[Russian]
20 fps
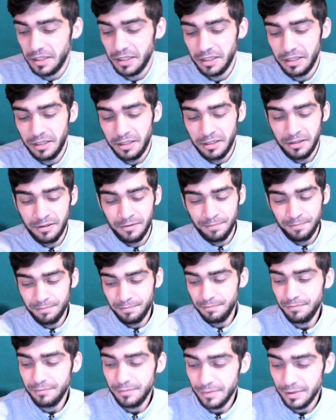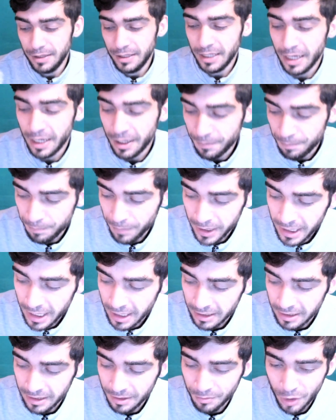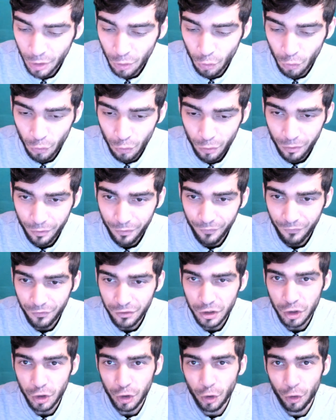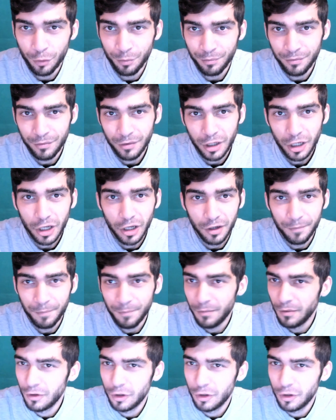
и я понять не могу, в чем, а,